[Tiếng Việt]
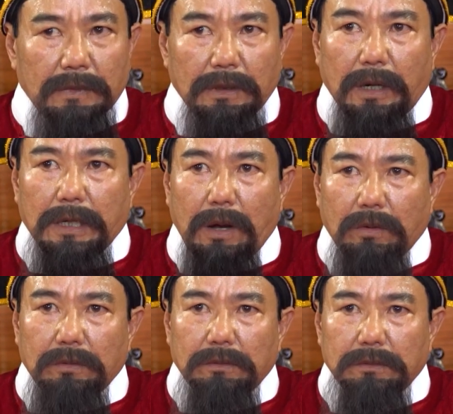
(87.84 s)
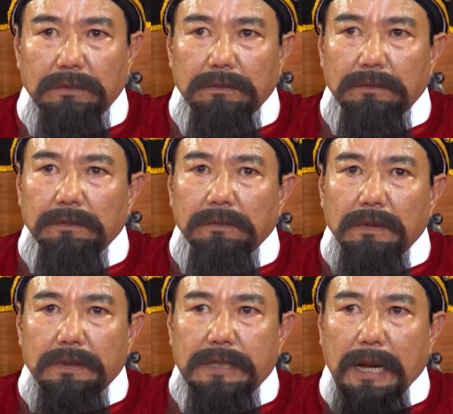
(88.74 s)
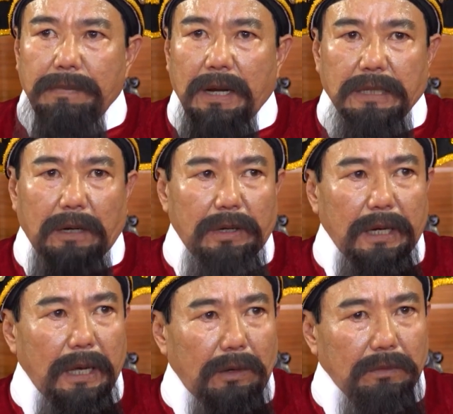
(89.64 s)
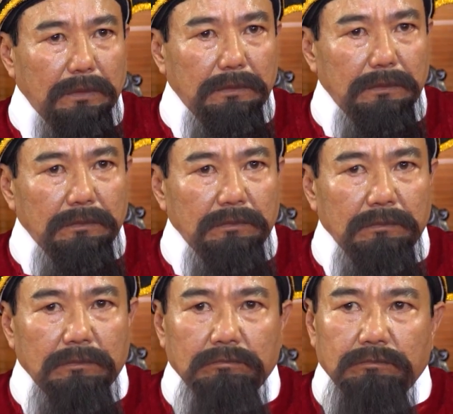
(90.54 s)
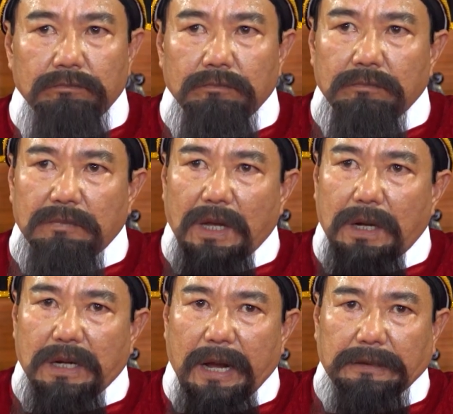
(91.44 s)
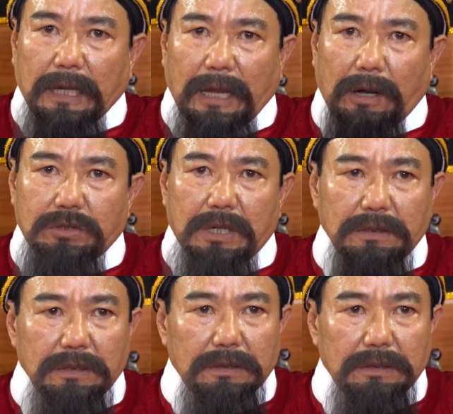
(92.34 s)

Người đâu Dám hắn vào đề lao Chờ ngày ta thảo sớ